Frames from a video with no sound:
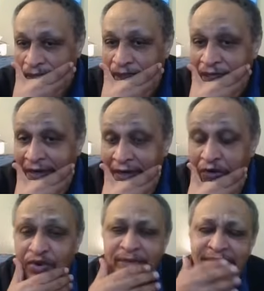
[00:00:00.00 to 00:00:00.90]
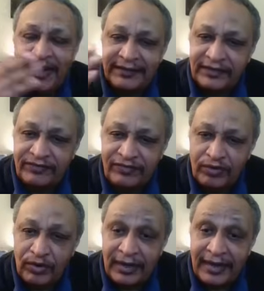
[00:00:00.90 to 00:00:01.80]
اللي هو بحدد
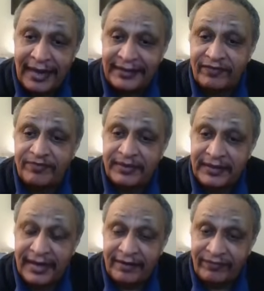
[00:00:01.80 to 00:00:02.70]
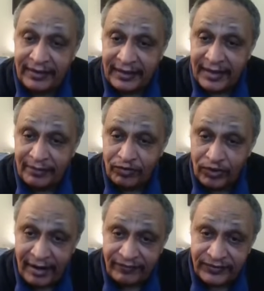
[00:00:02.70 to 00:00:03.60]
فيه الهدف بتاع الفريق
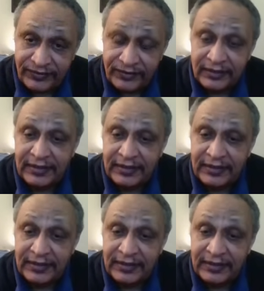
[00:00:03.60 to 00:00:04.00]
المنافس